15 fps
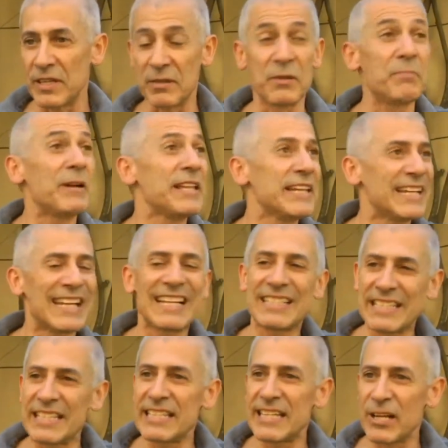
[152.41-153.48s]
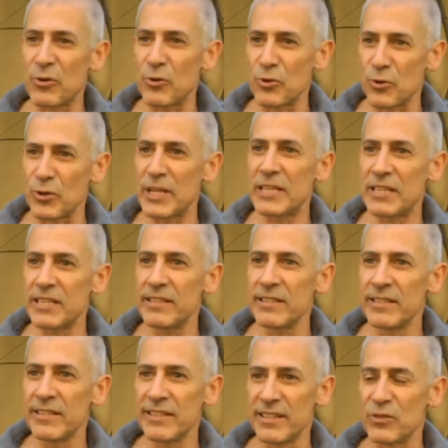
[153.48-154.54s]
me parece que El astillero de Onetti
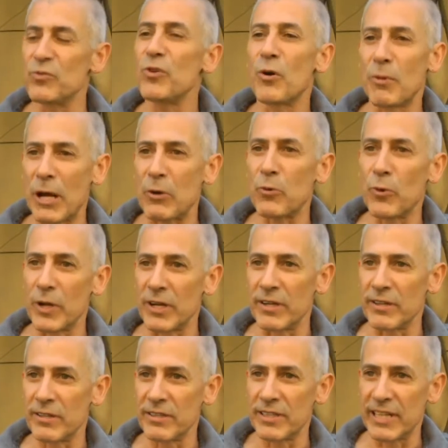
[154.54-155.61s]
es una obra cruel,